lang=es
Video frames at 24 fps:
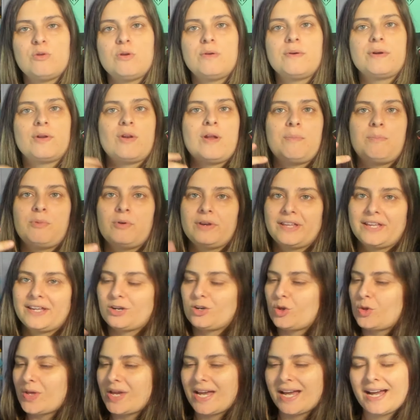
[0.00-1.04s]
volverlo a
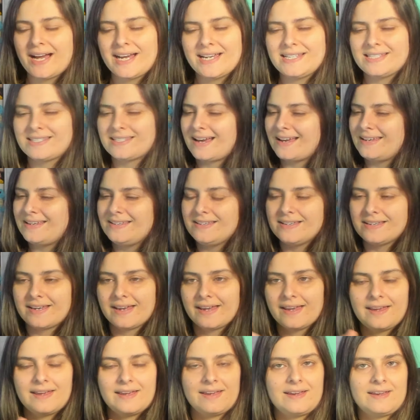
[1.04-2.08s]
poner, lo dejáis ahí,
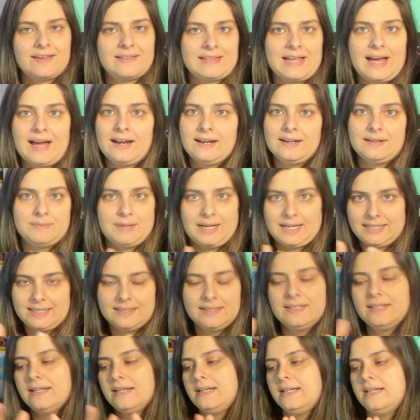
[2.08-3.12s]
que tal, ¿vale?